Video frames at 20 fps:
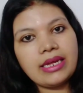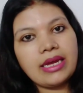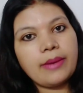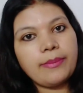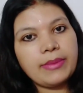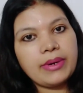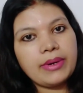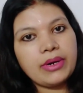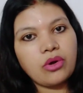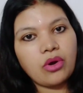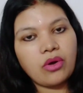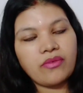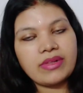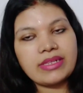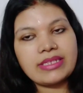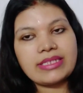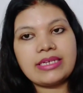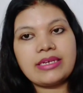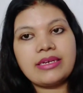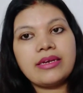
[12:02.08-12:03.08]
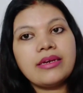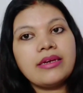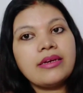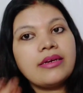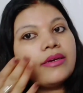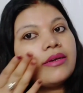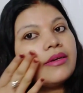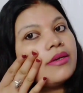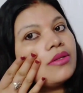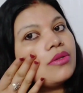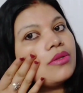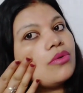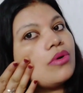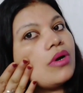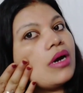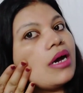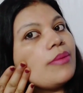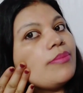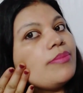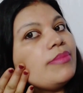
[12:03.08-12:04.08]
कर लिया अपने टॉवल से
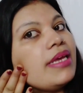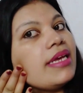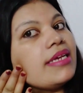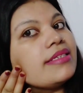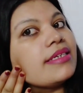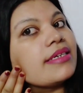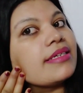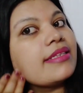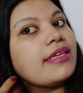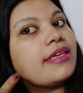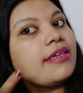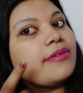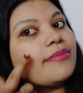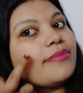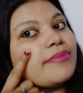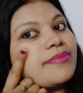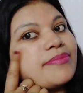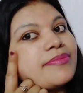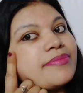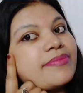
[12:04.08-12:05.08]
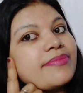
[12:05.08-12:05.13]
तो आप देख सकते हैं